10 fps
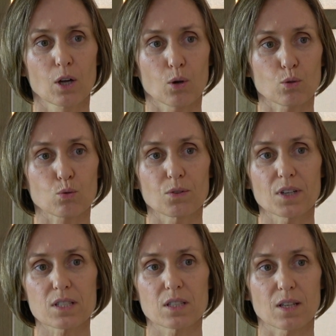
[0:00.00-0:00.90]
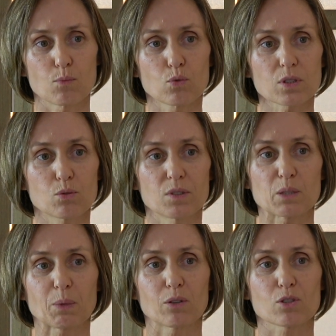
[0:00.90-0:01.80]
retourner à cet amour, c'est une
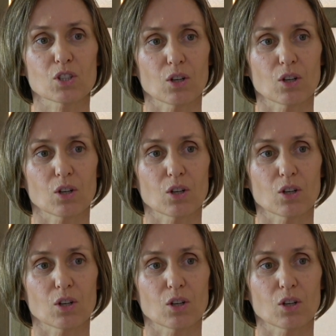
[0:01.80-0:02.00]
expérience